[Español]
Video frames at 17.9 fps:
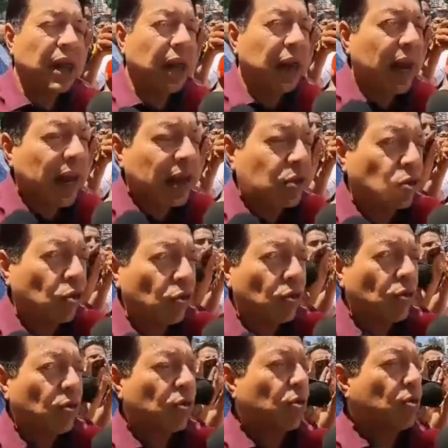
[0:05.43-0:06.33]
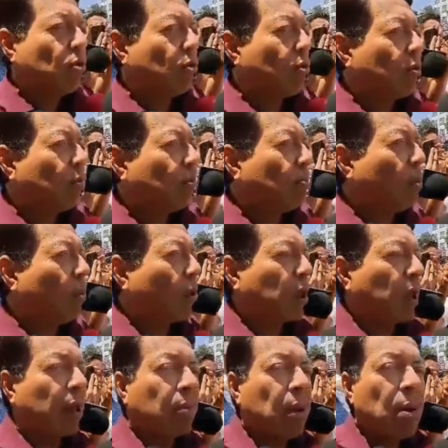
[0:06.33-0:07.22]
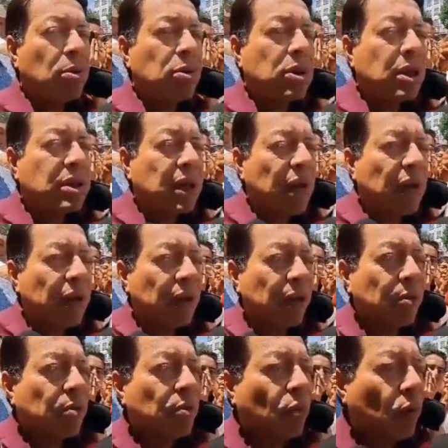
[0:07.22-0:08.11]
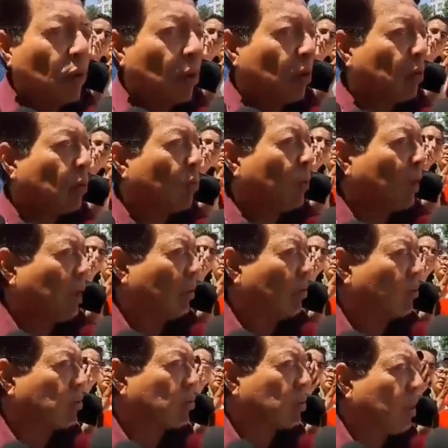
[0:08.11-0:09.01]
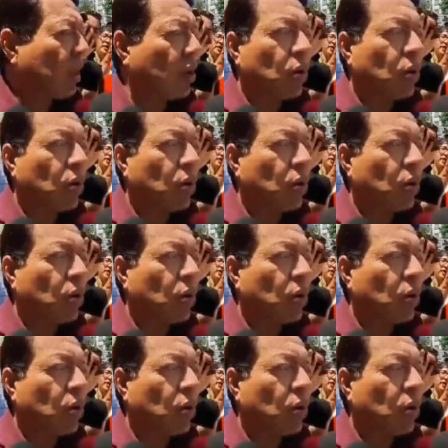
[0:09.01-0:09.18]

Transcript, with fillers: adelanto, porque vamos a salir muy unidos